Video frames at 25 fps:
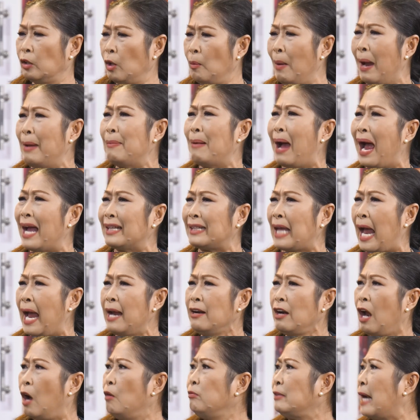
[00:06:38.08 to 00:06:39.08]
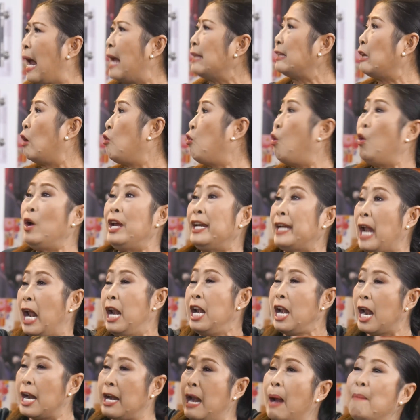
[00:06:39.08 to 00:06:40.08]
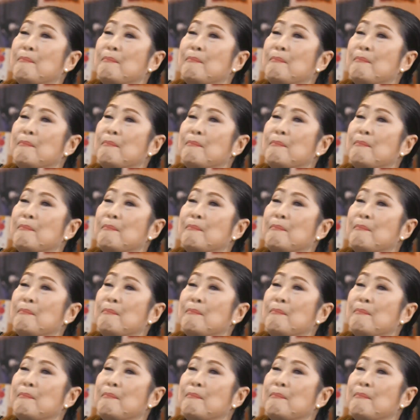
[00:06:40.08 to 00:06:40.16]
rồi mày 3 tháng đâu trả tao quy định là